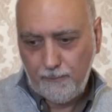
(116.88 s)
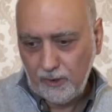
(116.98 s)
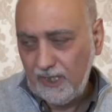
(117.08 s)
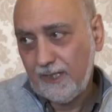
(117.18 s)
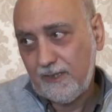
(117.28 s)

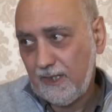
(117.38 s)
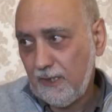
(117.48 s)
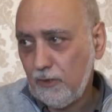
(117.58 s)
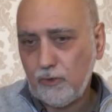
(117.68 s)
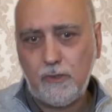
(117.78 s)
protetta
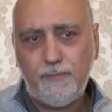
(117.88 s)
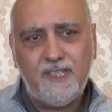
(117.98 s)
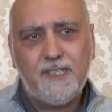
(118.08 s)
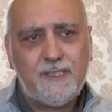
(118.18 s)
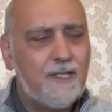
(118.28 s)
nel nostro
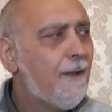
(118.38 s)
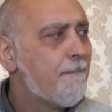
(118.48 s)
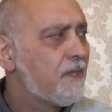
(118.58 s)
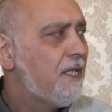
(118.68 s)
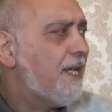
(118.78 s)
paese,
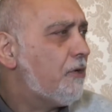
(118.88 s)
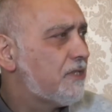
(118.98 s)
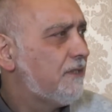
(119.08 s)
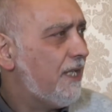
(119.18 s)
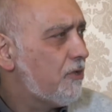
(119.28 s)
che
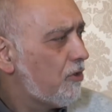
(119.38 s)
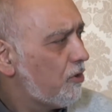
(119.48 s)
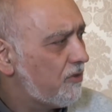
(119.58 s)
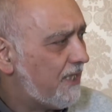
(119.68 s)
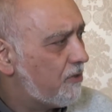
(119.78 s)
così tengono
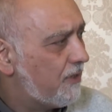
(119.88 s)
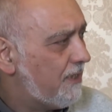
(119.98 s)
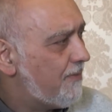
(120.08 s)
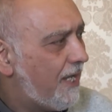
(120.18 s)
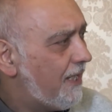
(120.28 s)
lontano
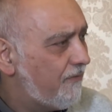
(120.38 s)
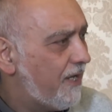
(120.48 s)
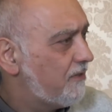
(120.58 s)
l'animale,